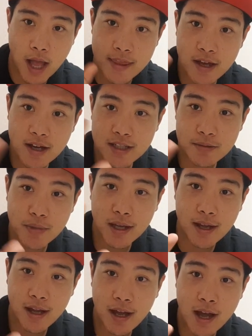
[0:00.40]

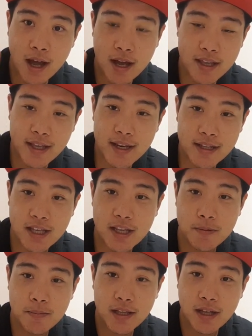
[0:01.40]
안녕하십니까
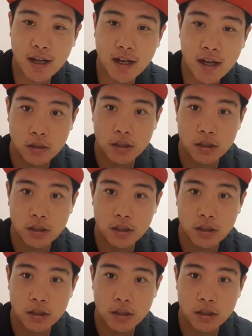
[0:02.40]
1위TV입니다